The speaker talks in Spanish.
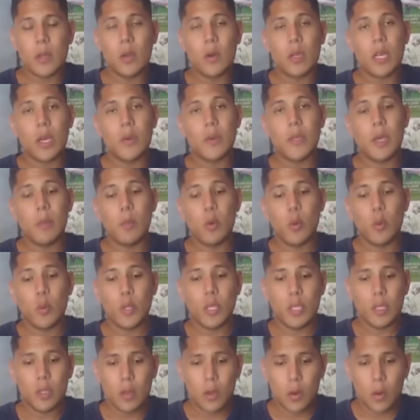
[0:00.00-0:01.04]
se reveló que había
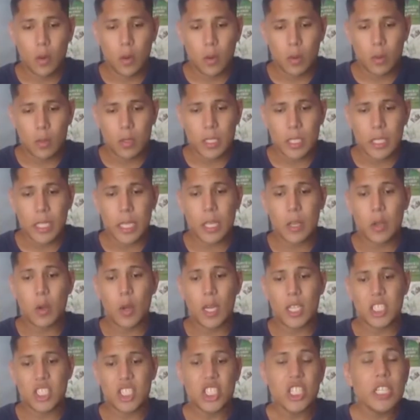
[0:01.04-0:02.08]
movido
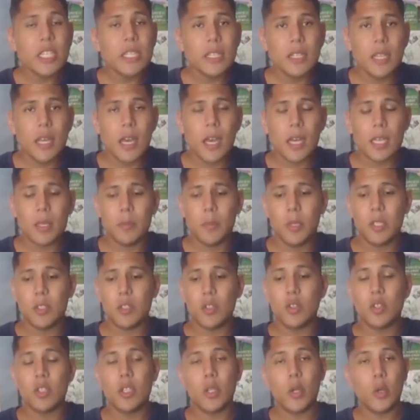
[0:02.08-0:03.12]
dinero a China,
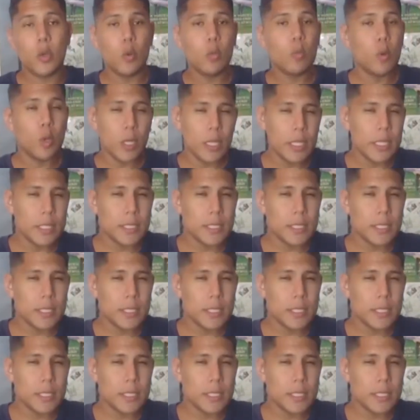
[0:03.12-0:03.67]
invirtió dinero en un